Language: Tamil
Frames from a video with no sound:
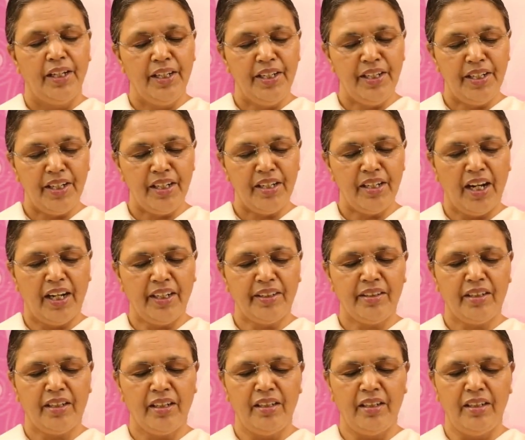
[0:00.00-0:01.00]
இன்றைய
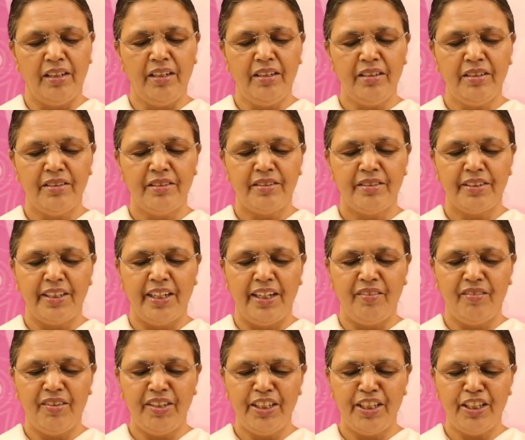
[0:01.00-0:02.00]
நாட்களில்
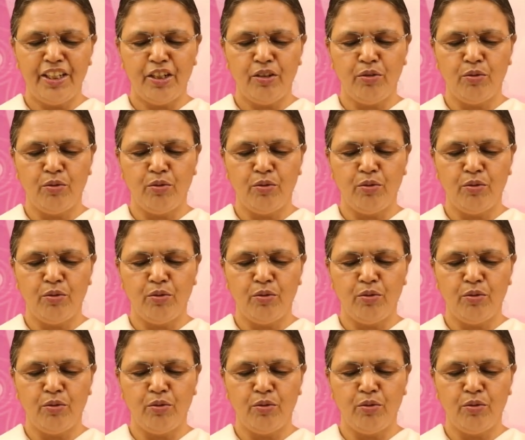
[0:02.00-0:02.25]
சேவை என்று